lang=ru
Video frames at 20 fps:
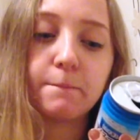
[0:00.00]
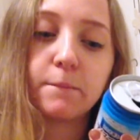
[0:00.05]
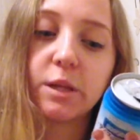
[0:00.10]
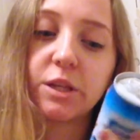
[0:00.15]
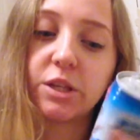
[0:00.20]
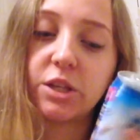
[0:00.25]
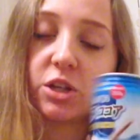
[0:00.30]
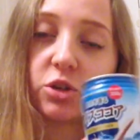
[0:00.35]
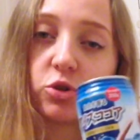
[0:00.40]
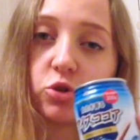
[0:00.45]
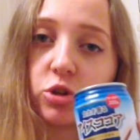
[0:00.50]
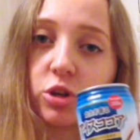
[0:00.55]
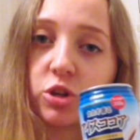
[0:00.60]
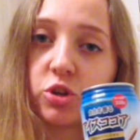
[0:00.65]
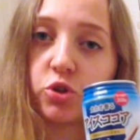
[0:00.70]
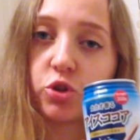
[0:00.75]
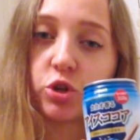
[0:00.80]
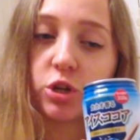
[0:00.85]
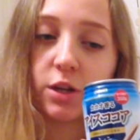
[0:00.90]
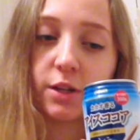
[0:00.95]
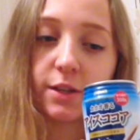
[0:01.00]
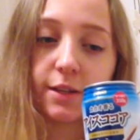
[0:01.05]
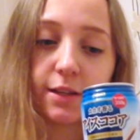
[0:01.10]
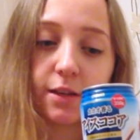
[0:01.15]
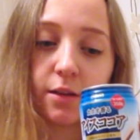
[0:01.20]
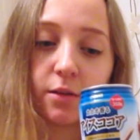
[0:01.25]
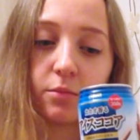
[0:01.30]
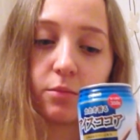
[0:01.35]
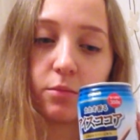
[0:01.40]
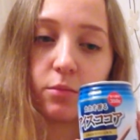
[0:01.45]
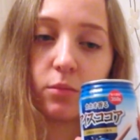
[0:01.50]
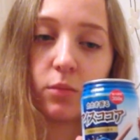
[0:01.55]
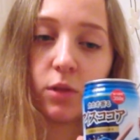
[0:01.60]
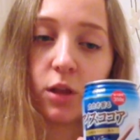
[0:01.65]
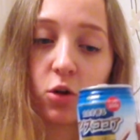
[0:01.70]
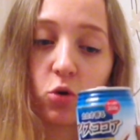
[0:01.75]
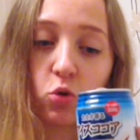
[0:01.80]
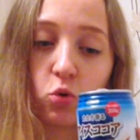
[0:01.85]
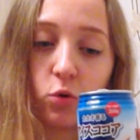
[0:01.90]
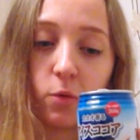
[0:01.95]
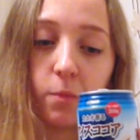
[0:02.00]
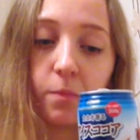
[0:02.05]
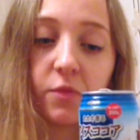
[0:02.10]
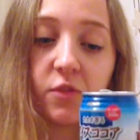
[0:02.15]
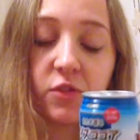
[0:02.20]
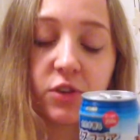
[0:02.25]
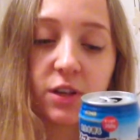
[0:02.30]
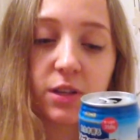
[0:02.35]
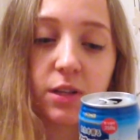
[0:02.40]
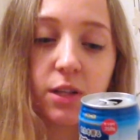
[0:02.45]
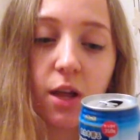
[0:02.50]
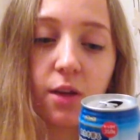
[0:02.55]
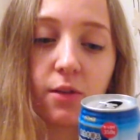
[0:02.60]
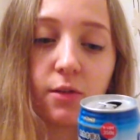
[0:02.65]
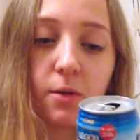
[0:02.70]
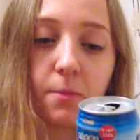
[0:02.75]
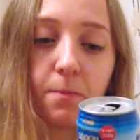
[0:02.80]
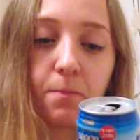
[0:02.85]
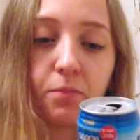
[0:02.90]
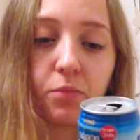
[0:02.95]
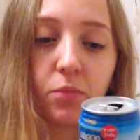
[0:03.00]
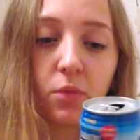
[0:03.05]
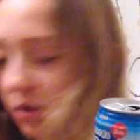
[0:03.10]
Здесь уже ощущается молоко в составе.